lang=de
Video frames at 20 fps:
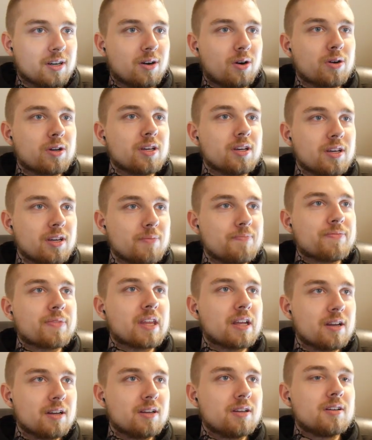Okay.
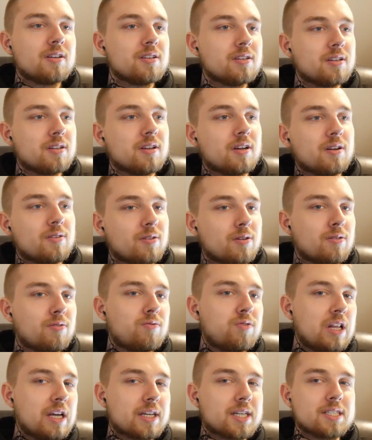
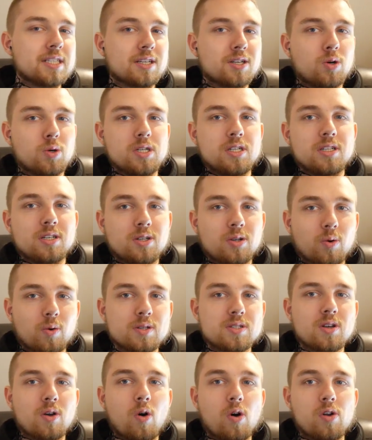Vielleicht kriegt ja Cody eine
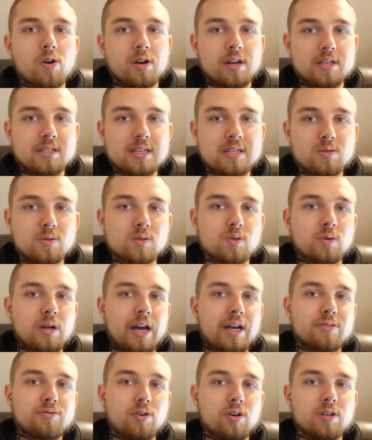große Rolle und ist nicht nur so ein
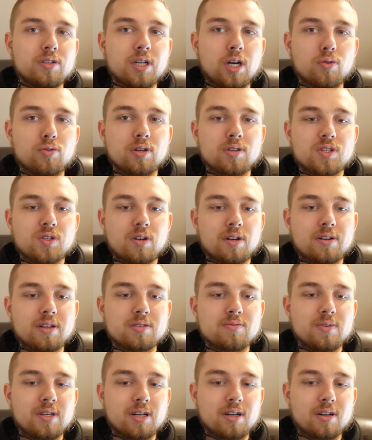Einfolgenauftritt, sondern
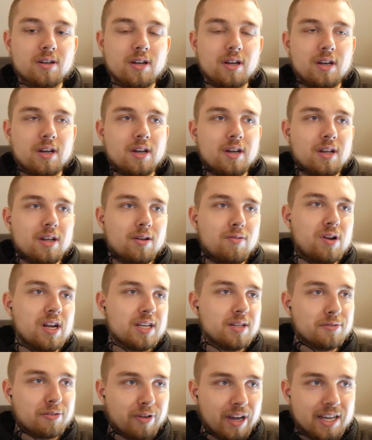dass wir
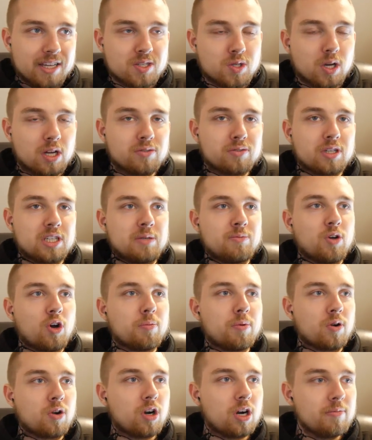vielleicht einen Faceturn von ihm noch
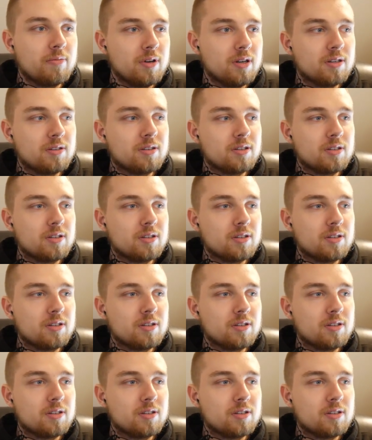bekommen.